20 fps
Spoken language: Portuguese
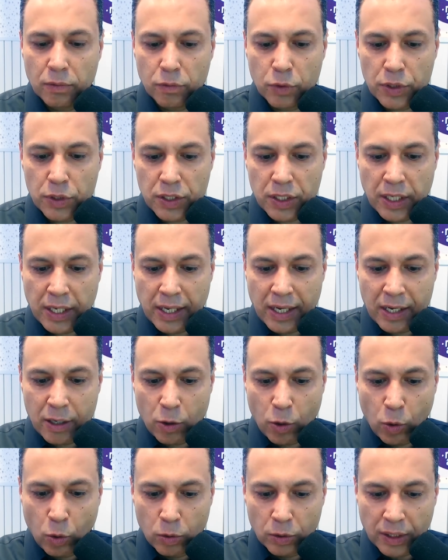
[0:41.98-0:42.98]
Você
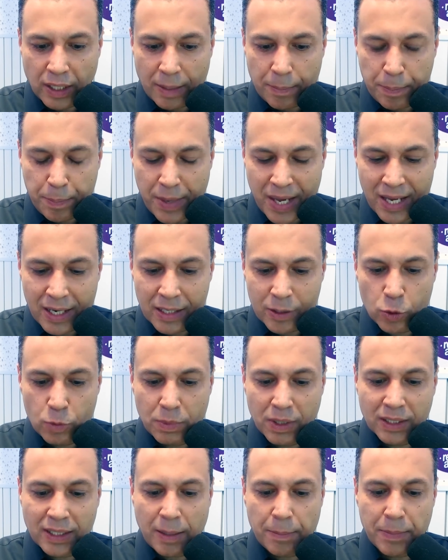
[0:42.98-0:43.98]
encontra apenas o
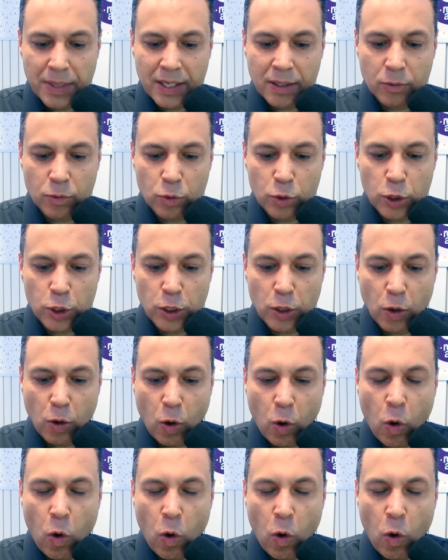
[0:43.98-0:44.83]
mandamento de